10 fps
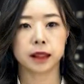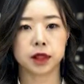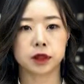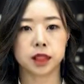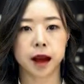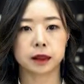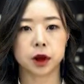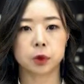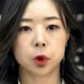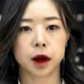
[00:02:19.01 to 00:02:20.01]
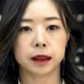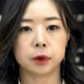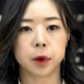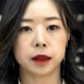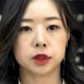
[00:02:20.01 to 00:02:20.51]
나서지
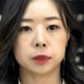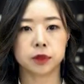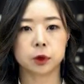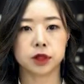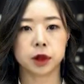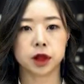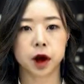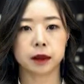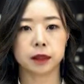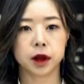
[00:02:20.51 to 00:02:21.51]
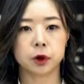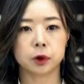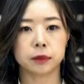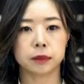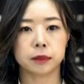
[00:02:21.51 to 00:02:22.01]
않겠느냐는 관측도 제기하는데요.